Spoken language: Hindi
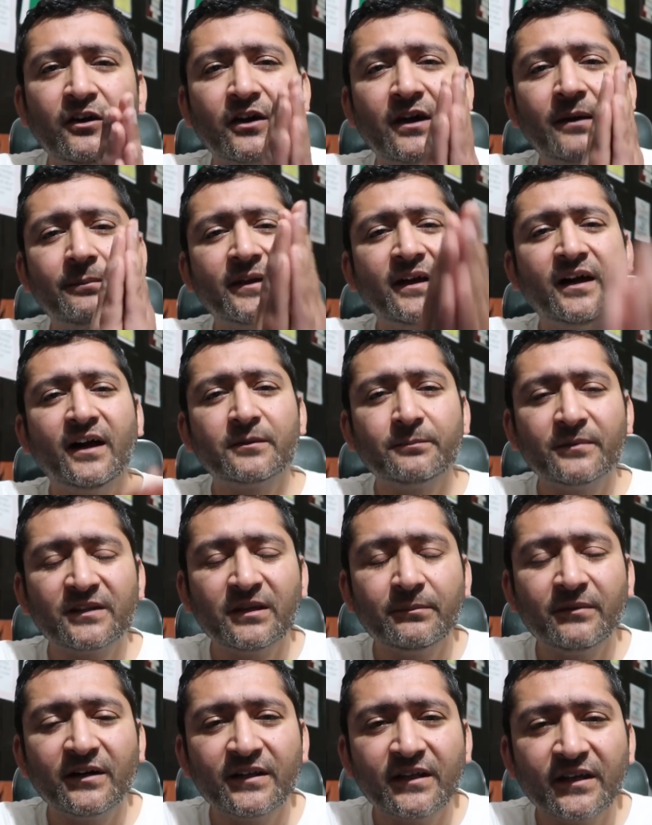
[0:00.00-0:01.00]
और आपके हाथ में
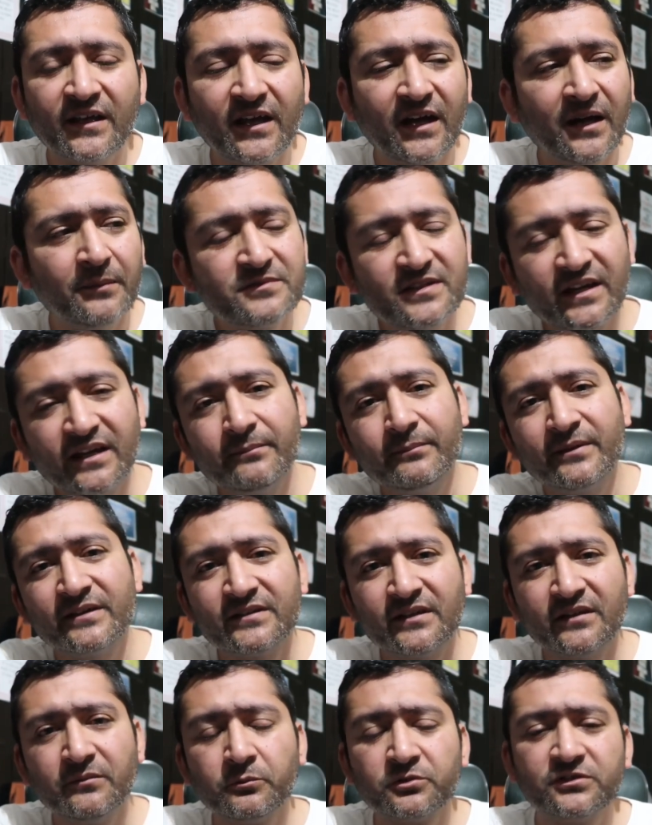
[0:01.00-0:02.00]
थमा देंगे आप जाएँ
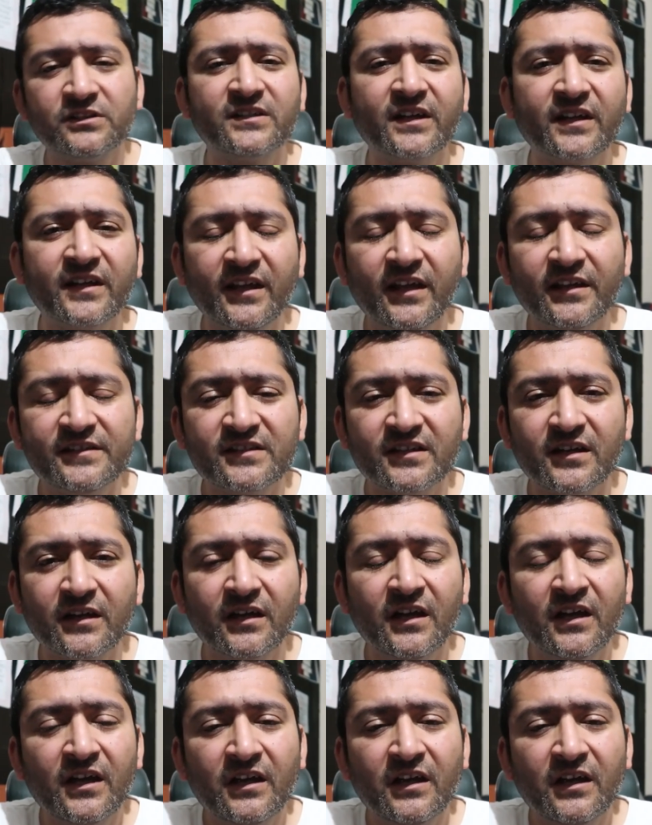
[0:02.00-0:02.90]
एम्बेसी मुझे टर्की का जिस